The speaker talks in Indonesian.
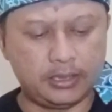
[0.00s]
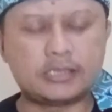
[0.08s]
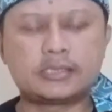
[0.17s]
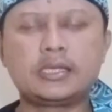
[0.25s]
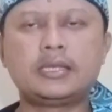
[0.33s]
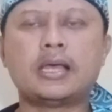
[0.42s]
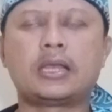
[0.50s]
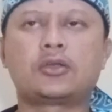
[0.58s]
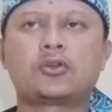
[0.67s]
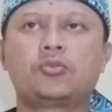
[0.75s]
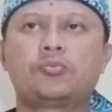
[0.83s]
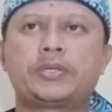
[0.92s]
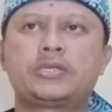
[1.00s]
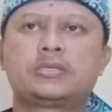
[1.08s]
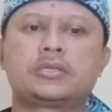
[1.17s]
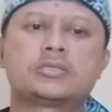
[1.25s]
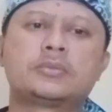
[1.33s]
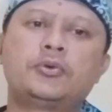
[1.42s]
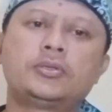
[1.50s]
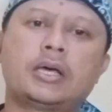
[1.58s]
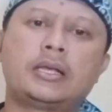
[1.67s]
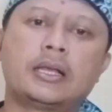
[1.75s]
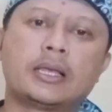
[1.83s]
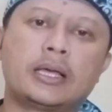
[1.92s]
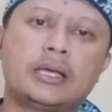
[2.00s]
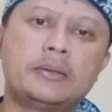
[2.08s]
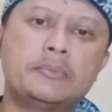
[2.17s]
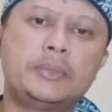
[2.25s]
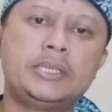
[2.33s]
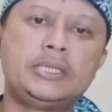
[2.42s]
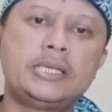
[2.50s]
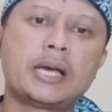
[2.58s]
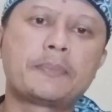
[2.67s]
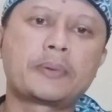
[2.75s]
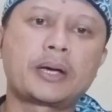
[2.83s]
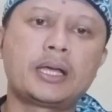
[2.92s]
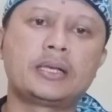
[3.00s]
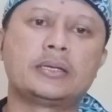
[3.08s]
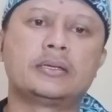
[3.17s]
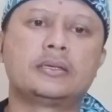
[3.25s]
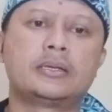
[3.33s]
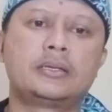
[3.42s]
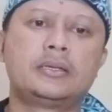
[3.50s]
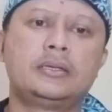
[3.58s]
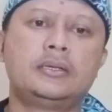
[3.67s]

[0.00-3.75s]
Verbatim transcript: Isi dari konferensi tersebut adalah menyiapkan